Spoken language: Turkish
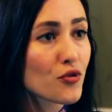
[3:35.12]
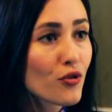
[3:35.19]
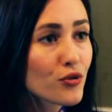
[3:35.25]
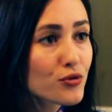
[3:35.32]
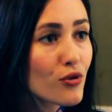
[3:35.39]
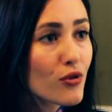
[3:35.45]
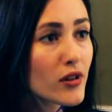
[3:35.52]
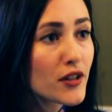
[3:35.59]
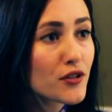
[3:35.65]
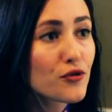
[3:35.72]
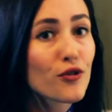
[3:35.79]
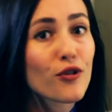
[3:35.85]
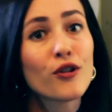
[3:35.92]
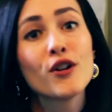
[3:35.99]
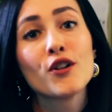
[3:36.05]
çok
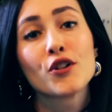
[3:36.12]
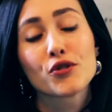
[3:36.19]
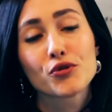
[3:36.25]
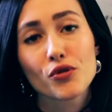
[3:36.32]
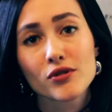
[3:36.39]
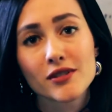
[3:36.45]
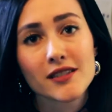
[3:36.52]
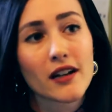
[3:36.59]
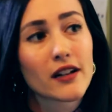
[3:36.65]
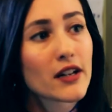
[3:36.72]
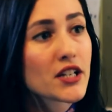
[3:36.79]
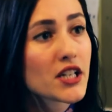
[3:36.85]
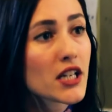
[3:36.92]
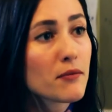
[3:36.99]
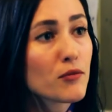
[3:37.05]
zorlanıyor,
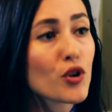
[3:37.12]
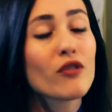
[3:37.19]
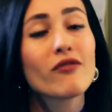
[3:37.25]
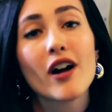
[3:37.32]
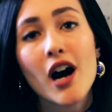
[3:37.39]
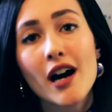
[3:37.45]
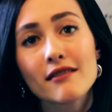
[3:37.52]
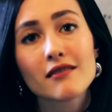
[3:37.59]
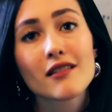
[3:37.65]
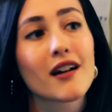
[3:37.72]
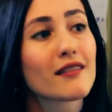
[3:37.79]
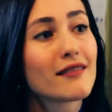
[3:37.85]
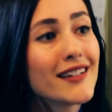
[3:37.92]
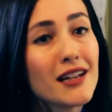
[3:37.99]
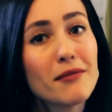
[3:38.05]
sosyalleşemiyor ve hatta
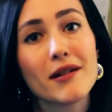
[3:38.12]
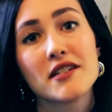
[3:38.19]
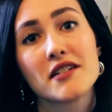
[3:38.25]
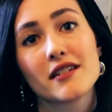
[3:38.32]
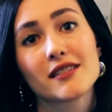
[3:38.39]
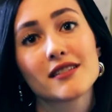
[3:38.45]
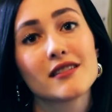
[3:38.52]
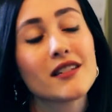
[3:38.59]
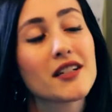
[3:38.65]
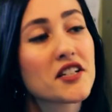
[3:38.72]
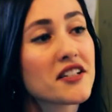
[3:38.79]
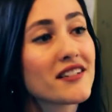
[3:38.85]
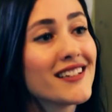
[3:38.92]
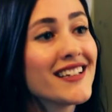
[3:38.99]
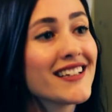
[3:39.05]
dil becerisinde
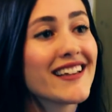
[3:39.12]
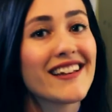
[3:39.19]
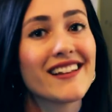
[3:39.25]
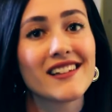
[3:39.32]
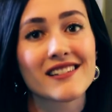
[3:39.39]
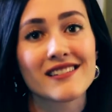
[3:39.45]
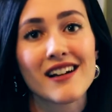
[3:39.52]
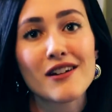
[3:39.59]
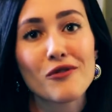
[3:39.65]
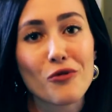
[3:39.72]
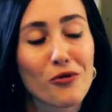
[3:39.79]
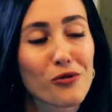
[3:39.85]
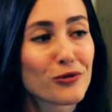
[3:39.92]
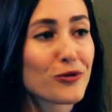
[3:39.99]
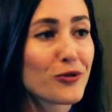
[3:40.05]
ciddi gerilikler
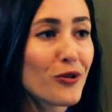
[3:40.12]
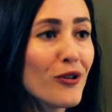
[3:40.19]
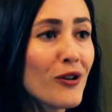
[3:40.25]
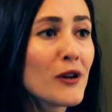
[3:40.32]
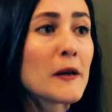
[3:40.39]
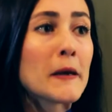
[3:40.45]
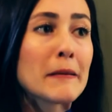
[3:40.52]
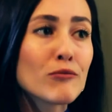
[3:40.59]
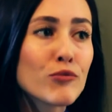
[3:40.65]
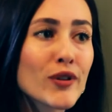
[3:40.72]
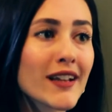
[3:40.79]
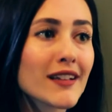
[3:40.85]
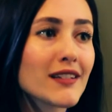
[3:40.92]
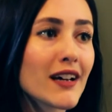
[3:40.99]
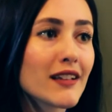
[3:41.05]
oluyor. Bu
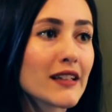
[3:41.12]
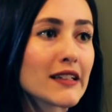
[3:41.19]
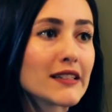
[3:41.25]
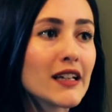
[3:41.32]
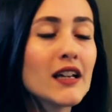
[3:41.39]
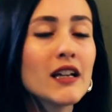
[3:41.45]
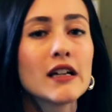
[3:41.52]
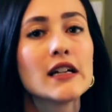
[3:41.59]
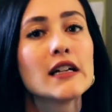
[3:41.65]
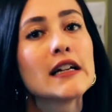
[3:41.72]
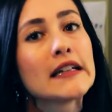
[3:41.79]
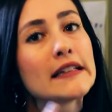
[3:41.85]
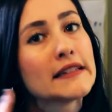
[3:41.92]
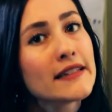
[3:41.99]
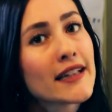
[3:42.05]
nedenle de
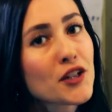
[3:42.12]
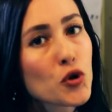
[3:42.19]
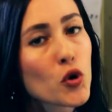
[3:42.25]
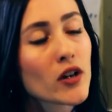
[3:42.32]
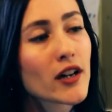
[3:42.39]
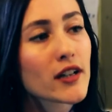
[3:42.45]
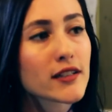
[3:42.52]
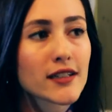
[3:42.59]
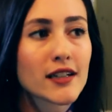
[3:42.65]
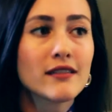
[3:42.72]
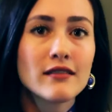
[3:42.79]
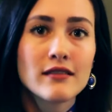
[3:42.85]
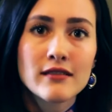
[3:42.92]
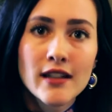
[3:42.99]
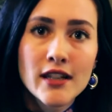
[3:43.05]
ne çok erken
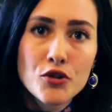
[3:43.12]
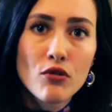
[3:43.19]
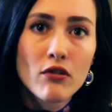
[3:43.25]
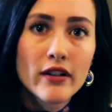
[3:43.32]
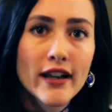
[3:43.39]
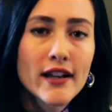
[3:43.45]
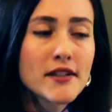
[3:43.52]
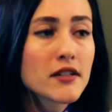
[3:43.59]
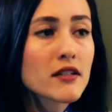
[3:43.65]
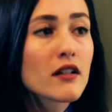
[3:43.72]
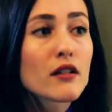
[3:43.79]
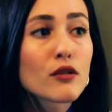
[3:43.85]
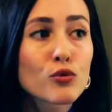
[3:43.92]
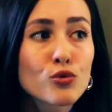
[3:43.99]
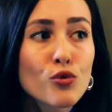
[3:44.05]
ne çok geç
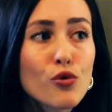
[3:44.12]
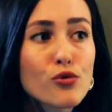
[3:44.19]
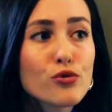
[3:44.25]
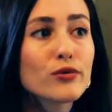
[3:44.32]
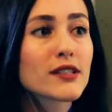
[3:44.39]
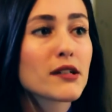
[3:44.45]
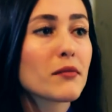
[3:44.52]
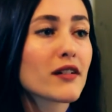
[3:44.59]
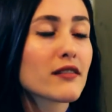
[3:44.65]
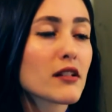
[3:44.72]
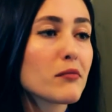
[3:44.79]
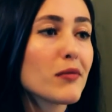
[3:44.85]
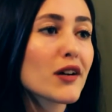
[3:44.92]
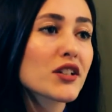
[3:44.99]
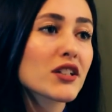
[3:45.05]
doğru
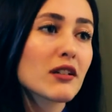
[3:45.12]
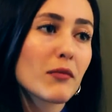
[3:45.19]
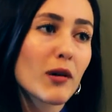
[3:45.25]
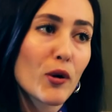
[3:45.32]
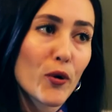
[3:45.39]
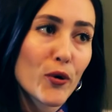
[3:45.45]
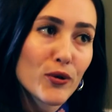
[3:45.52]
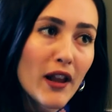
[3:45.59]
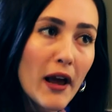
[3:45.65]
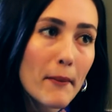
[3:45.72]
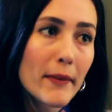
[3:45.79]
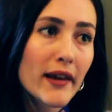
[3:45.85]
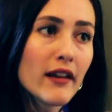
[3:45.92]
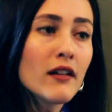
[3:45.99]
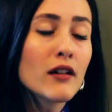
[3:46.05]
zamanda başlamak
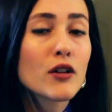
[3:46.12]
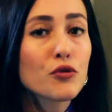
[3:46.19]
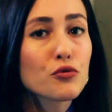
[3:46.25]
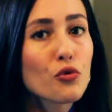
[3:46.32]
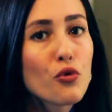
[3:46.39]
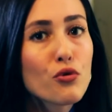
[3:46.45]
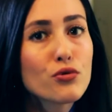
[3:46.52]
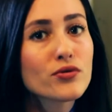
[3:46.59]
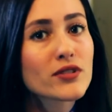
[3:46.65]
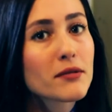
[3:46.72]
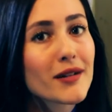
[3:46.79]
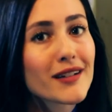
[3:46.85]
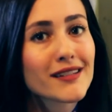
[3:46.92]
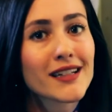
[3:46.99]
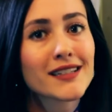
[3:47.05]
önemli. Doğru
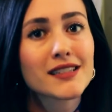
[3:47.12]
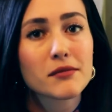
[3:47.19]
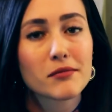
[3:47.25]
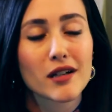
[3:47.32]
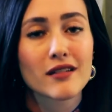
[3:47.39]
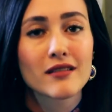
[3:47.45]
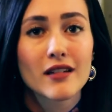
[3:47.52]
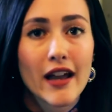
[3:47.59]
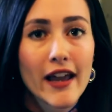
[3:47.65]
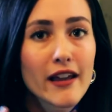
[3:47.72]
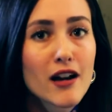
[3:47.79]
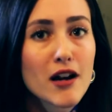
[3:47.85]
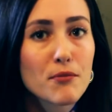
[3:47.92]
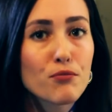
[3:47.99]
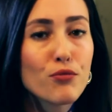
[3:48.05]
zaman ne zaman
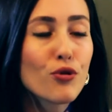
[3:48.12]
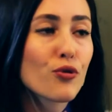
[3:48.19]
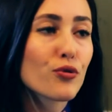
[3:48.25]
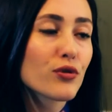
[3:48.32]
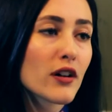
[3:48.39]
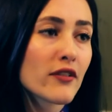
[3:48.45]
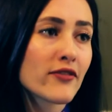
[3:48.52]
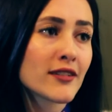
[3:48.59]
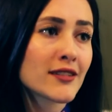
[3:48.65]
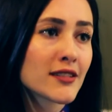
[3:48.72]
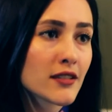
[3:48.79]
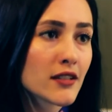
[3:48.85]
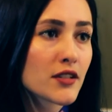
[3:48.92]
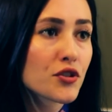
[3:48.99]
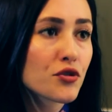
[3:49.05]
eğer bu konu
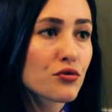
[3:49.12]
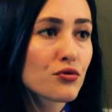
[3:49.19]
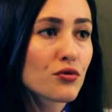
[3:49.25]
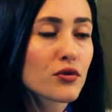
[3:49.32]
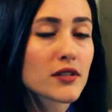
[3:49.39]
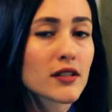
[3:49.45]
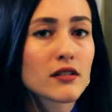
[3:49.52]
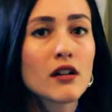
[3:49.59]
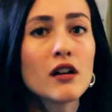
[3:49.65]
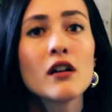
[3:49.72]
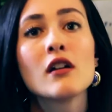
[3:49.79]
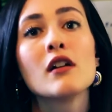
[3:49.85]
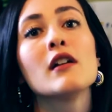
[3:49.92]
kafanızı karıştırıyorsa da